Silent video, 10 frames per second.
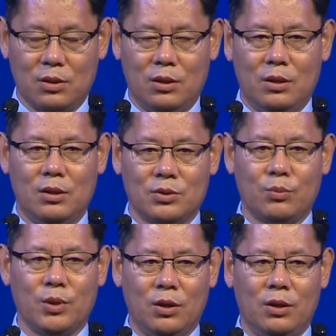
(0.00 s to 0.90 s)
어,
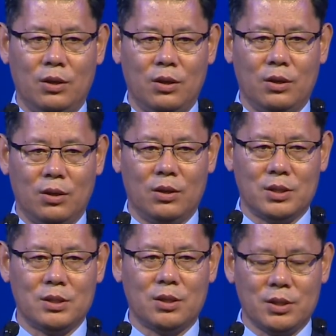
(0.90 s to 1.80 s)
좀더 어,
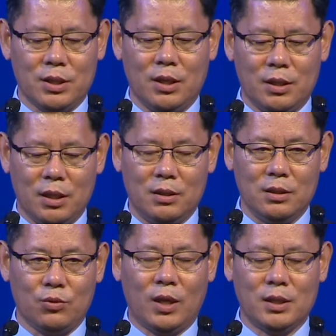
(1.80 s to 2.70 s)
진척을 시켜야
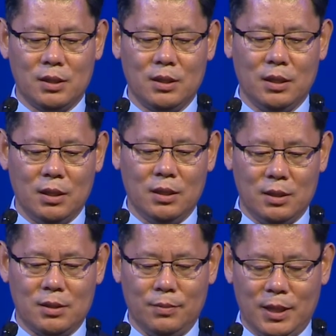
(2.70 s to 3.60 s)
되는 과제들이
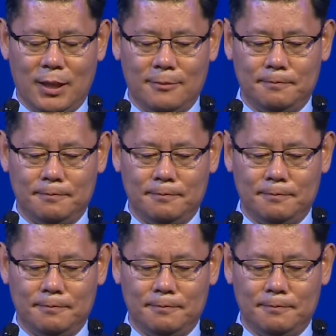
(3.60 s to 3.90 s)
있습니다.